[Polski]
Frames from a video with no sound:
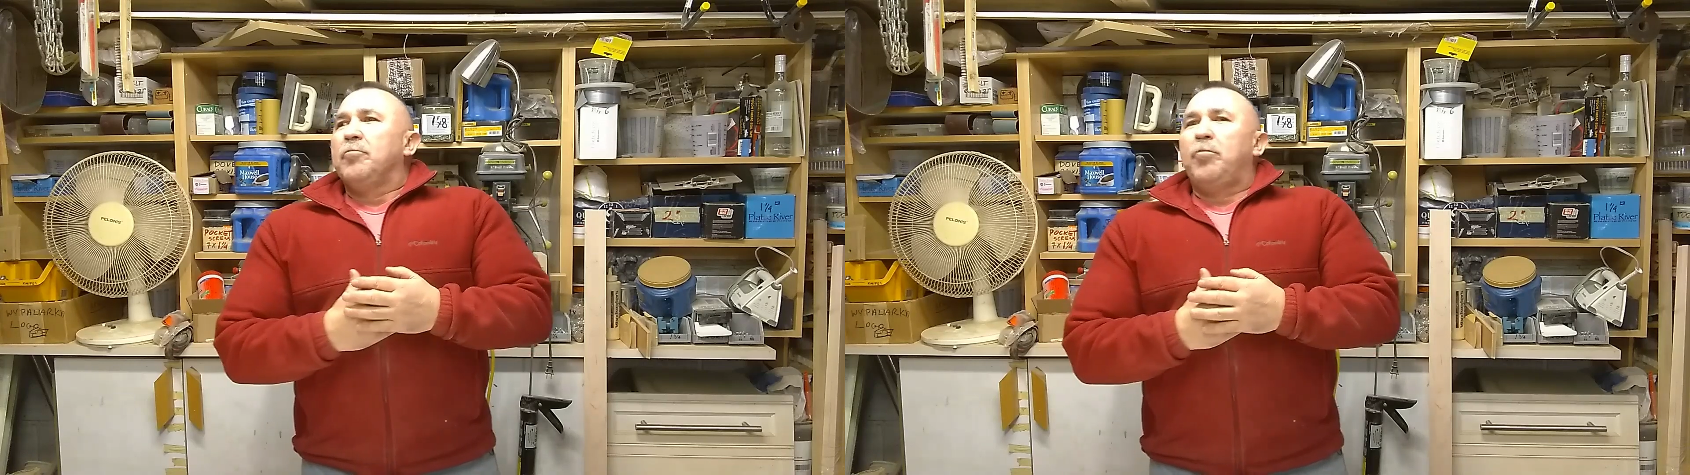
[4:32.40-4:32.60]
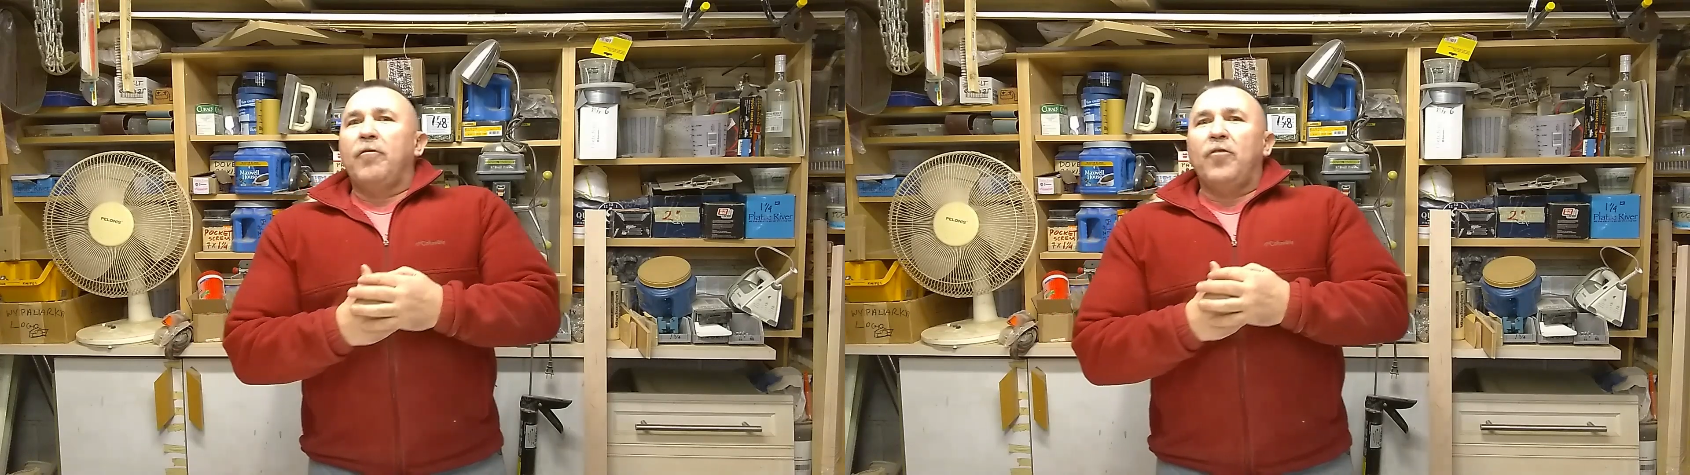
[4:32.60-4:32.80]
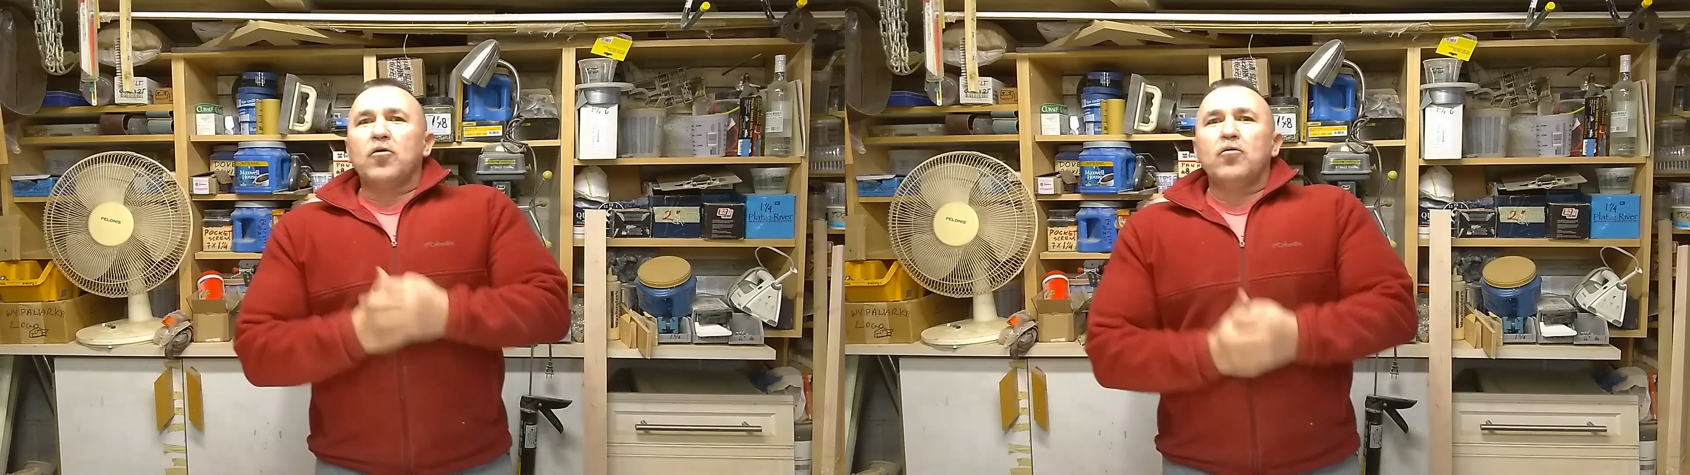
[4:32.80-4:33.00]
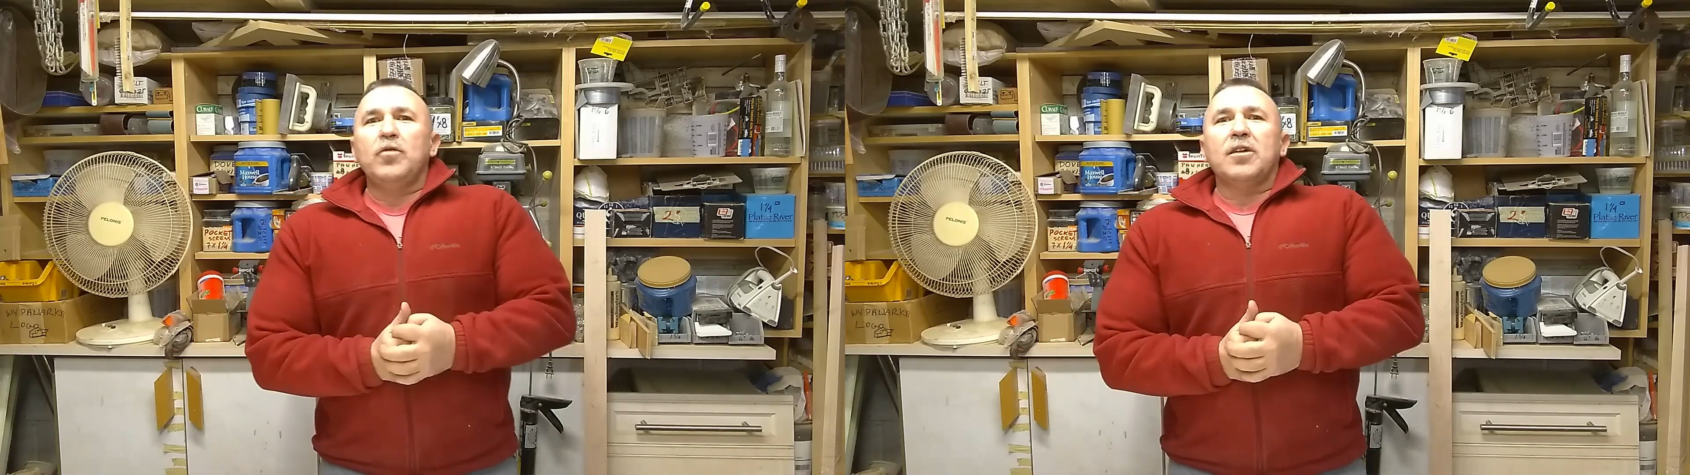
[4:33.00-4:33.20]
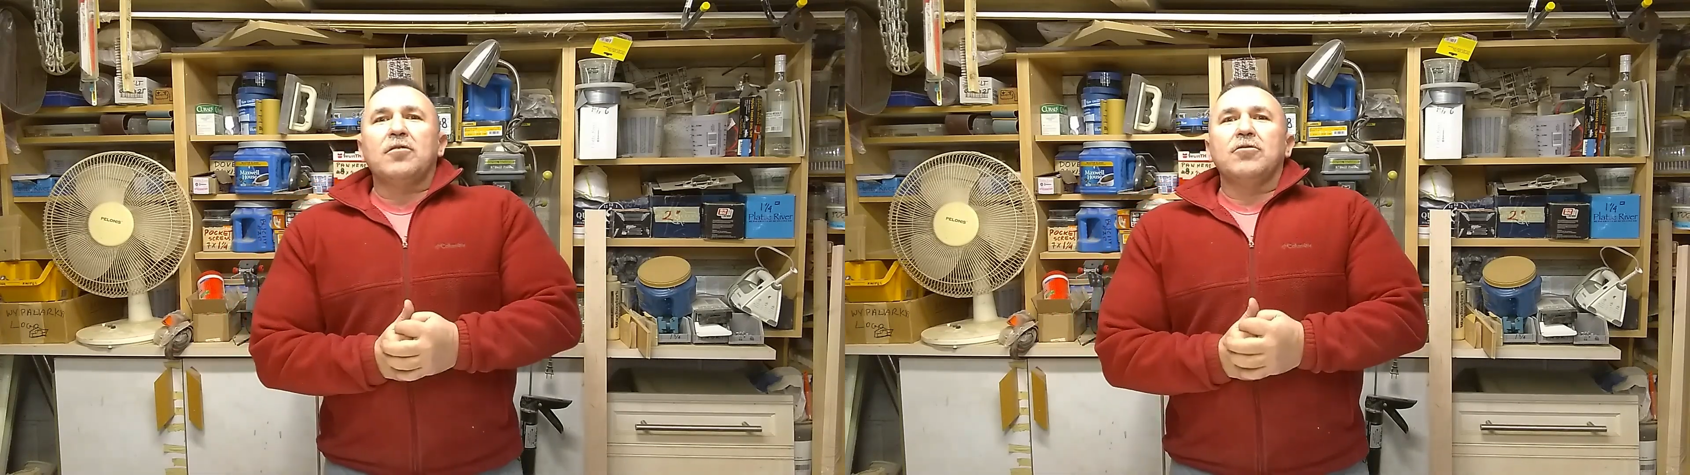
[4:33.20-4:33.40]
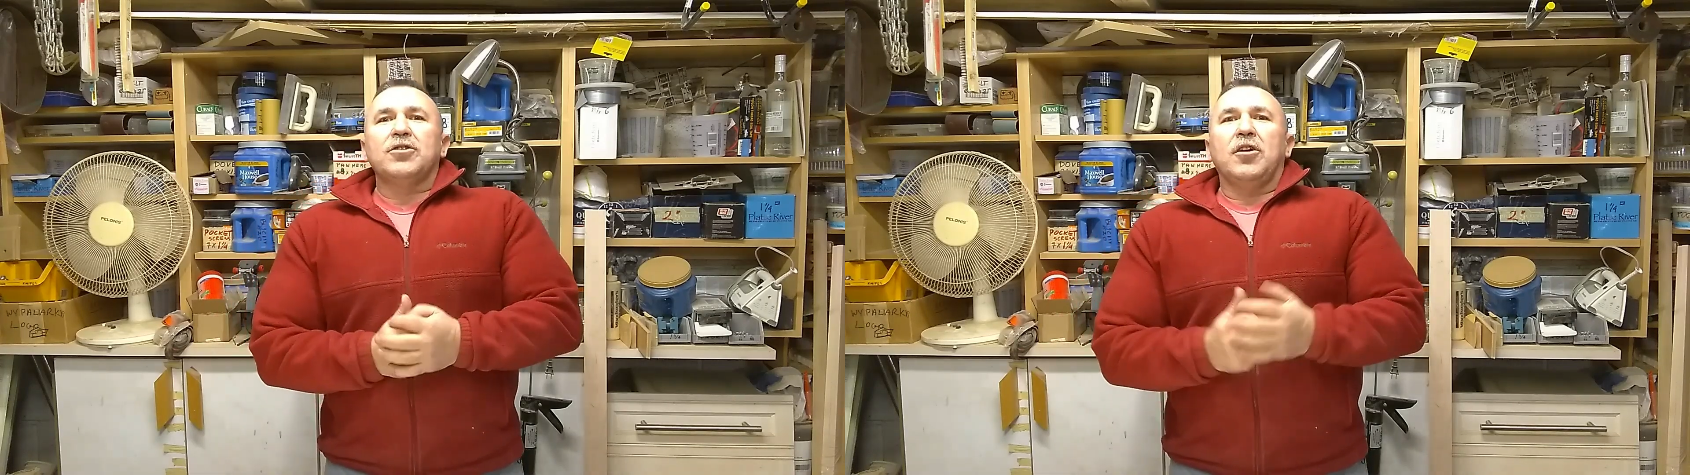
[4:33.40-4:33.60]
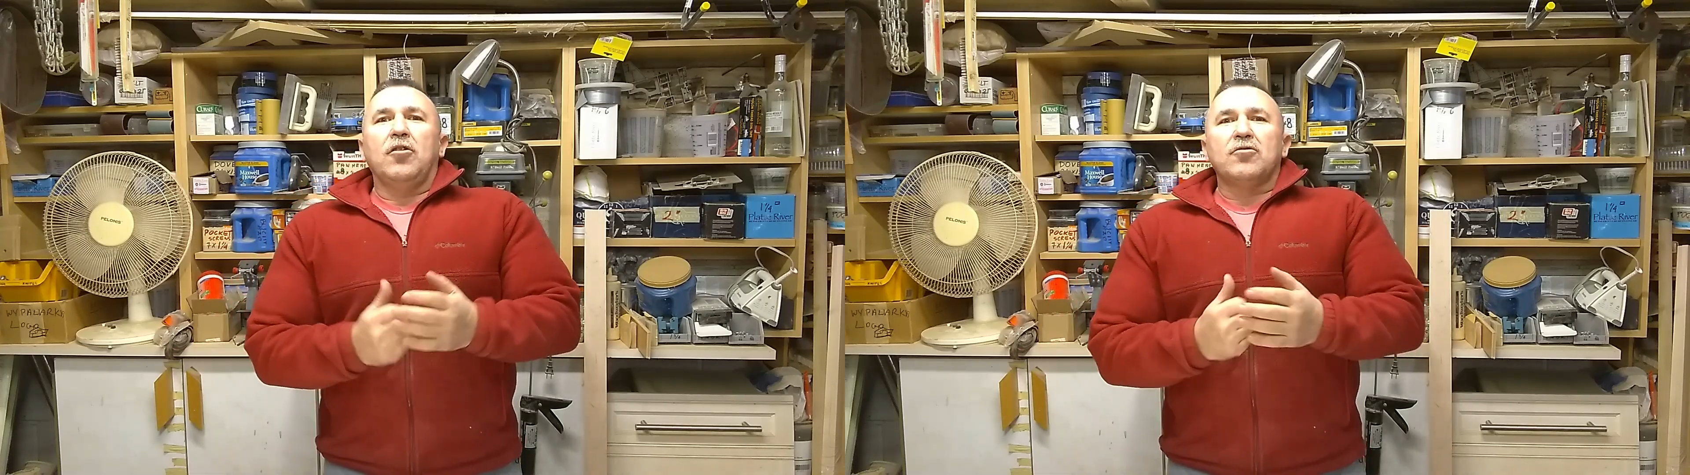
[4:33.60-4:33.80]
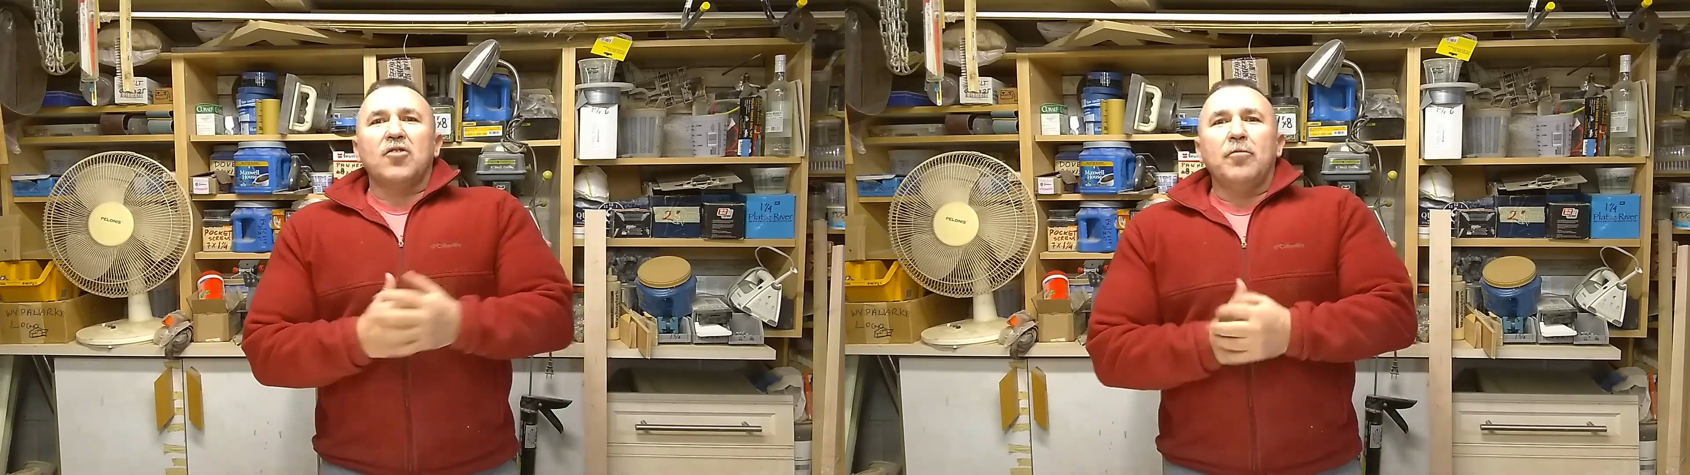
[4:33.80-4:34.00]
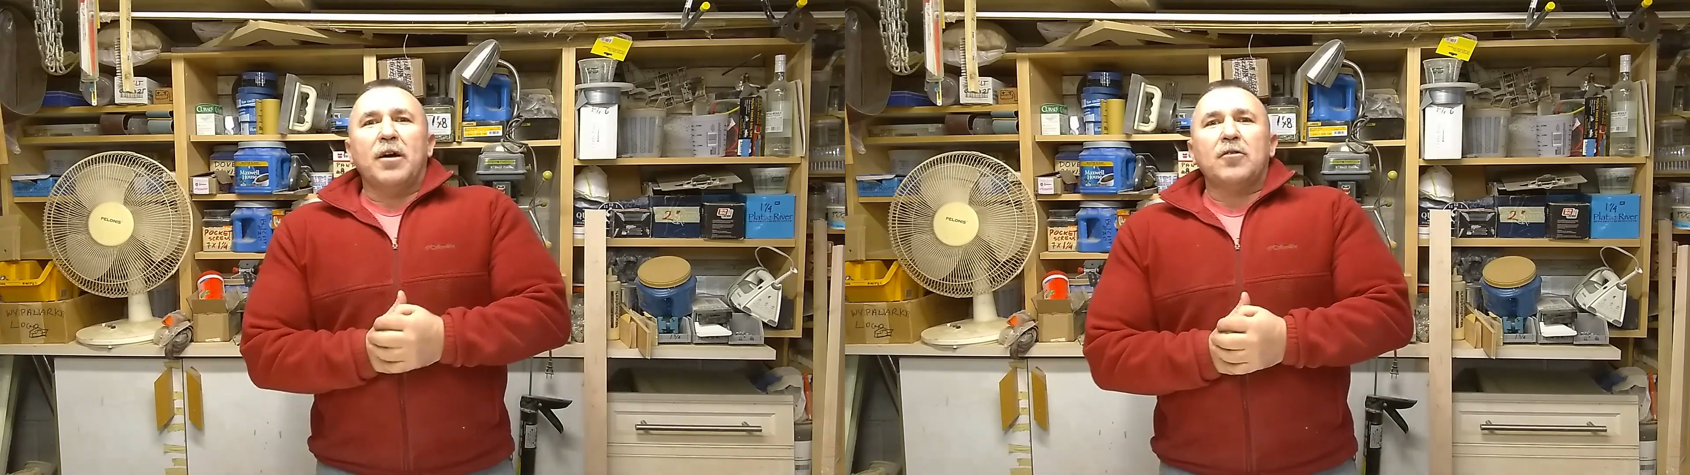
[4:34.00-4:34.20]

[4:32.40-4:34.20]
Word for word: powoduje to, że osoba,